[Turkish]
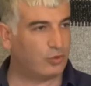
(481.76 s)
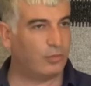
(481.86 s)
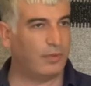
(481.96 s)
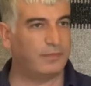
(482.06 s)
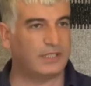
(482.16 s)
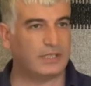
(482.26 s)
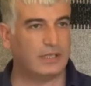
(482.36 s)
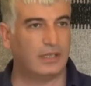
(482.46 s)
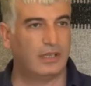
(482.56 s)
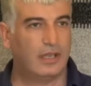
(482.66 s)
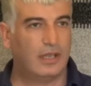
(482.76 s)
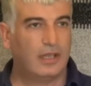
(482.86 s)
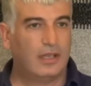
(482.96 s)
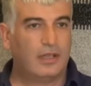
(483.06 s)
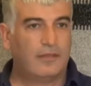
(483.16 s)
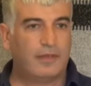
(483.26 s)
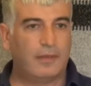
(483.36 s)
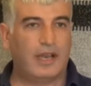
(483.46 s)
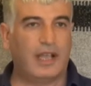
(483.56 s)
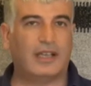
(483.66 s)
kurmam için. Ve
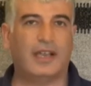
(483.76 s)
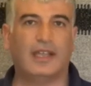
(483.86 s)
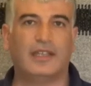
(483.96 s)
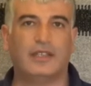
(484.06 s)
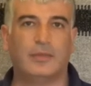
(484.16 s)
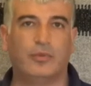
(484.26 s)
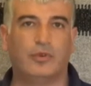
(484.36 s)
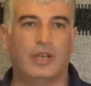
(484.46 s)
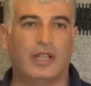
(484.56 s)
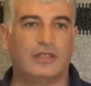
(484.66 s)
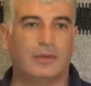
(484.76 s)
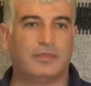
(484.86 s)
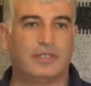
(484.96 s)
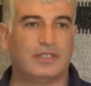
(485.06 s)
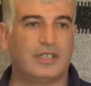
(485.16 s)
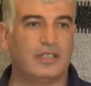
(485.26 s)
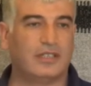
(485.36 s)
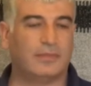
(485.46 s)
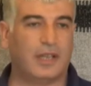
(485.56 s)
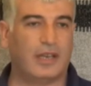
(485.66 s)
ben Ankara'ya gidip bunun altyapısını,
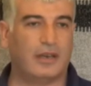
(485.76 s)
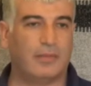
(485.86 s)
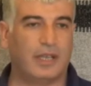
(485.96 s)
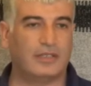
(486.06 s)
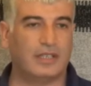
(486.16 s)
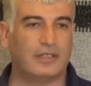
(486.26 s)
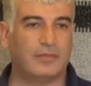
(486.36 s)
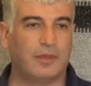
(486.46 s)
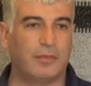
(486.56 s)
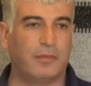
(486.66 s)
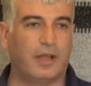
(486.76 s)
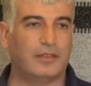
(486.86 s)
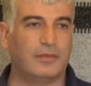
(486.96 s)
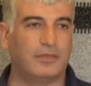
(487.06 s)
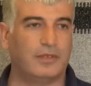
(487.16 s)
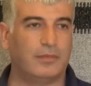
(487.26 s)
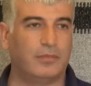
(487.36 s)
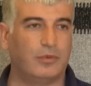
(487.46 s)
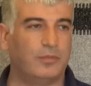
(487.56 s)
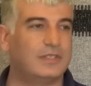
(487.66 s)
çalışmalarını başlattığımda bir baktım ki
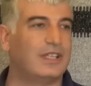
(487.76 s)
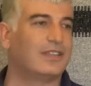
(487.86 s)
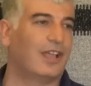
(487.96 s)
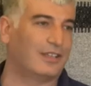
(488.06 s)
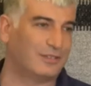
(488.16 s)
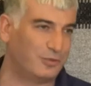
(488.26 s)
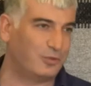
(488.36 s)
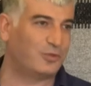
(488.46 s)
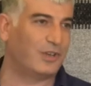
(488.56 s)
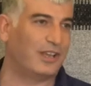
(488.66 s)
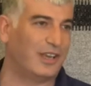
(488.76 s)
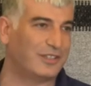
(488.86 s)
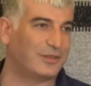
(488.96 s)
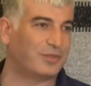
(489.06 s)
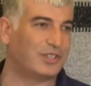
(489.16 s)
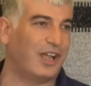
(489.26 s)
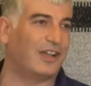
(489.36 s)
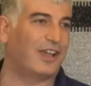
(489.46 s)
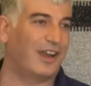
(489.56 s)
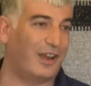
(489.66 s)
bunu bizden daha hızlı düşünenler çıkmış.
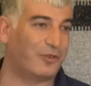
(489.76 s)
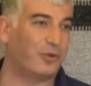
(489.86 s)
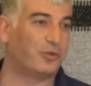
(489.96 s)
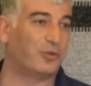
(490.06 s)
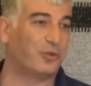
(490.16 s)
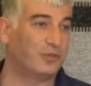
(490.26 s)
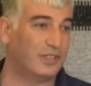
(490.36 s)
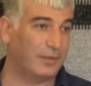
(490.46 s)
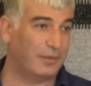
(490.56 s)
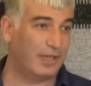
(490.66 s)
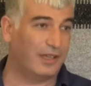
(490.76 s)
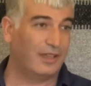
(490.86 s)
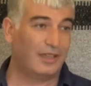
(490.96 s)
Ankara her konuda olduğu gibi. Evet.